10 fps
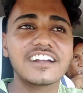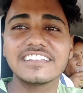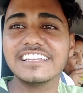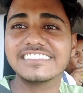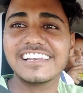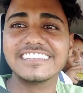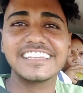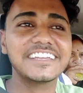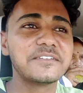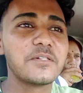का आनंद लेते
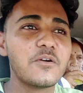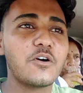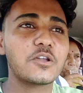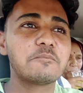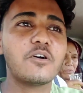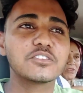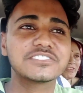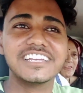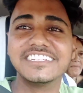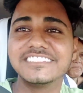लेते और
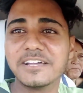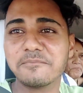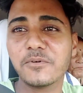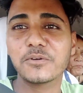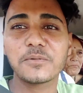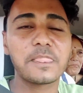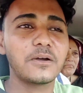पहुंचते हैं जयपुर